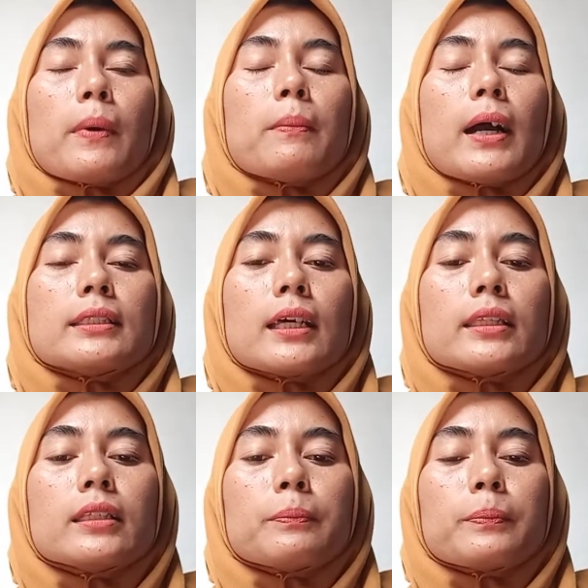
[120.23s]

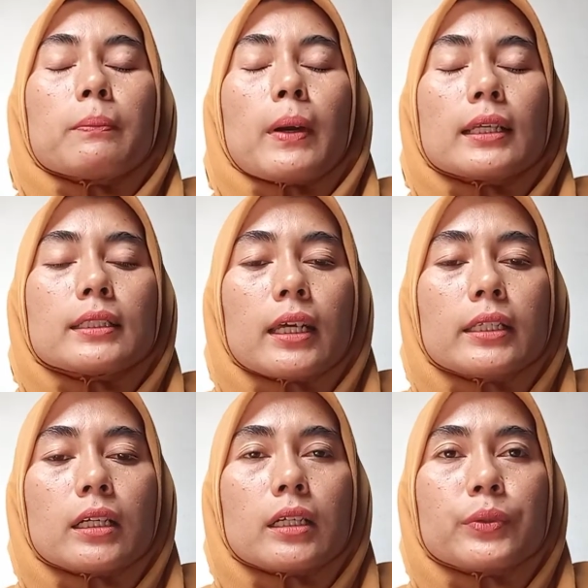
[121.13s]
Pembahasan
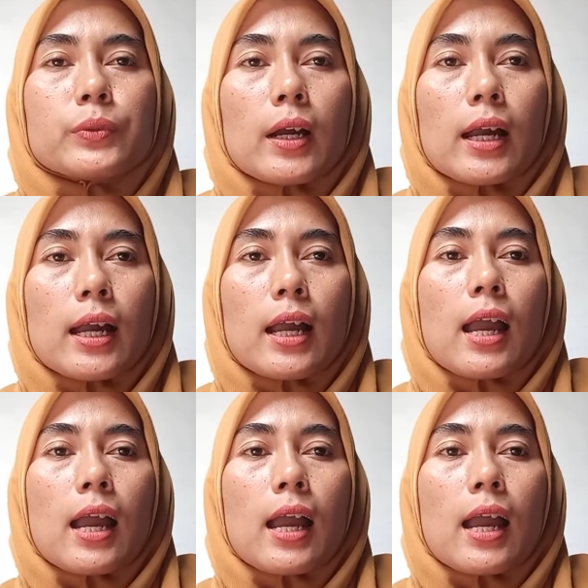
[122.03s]
pembahasan yang kedua,